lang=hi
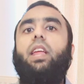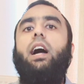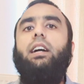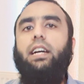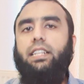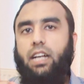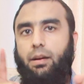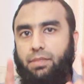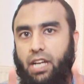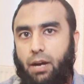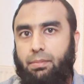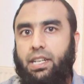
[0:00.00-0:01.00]
अगर
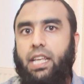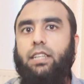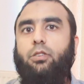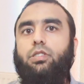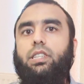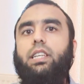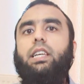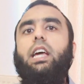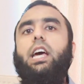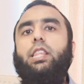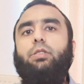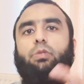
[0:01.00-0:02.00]
कामयाब नहीं होती
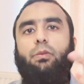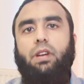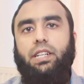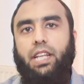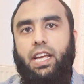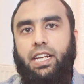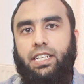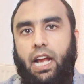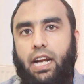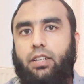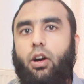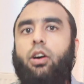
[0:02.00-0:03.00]
तो वी विल टेक इट
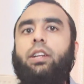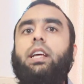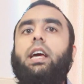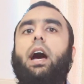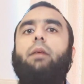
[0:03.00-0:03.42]
हेड ऑन